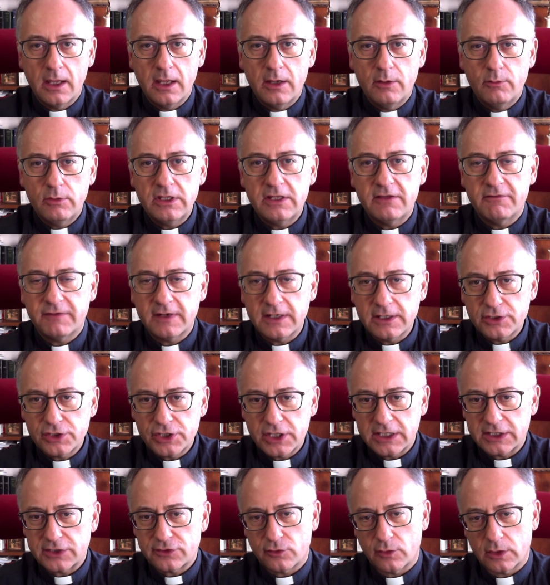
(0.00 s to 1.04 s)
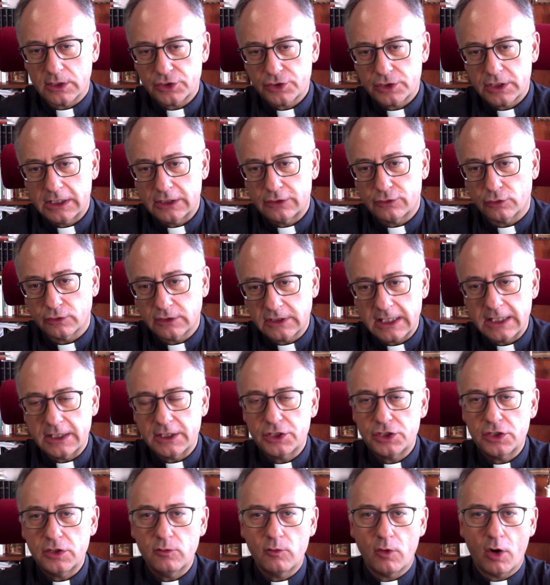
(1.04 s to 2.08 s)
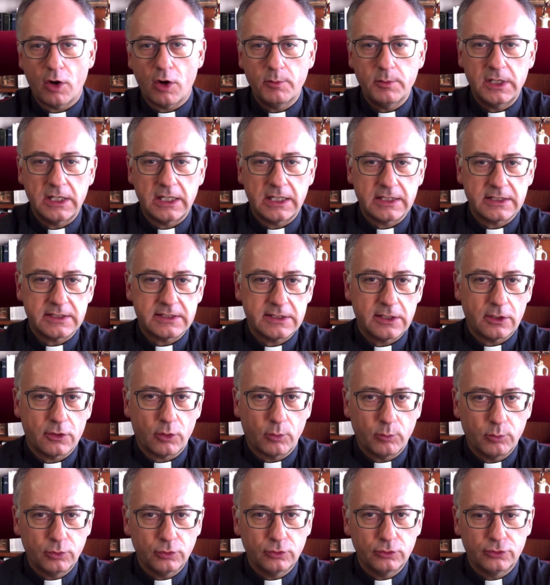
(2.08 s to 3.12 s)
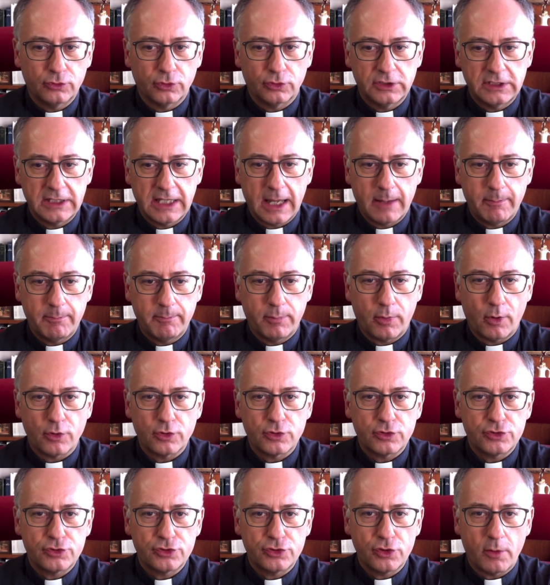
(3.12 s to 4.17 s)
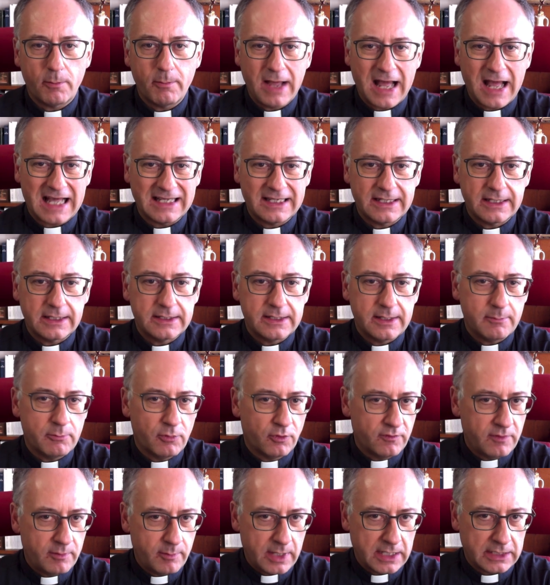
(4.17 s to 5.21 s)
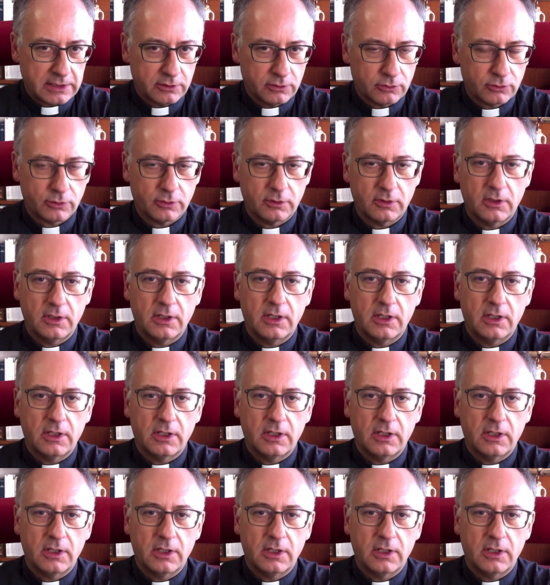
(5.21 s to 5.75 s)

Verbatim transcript: Quindi Francesco ha scelto 13 uomini che siano punto di appoggio ma anche di movimento